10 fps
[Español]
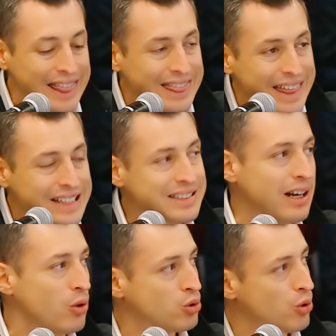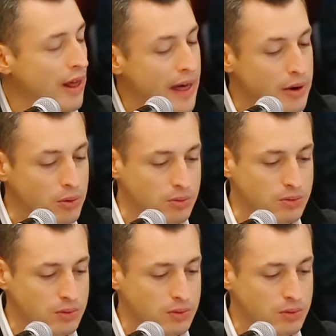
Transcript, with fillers: desde los ciudadanos.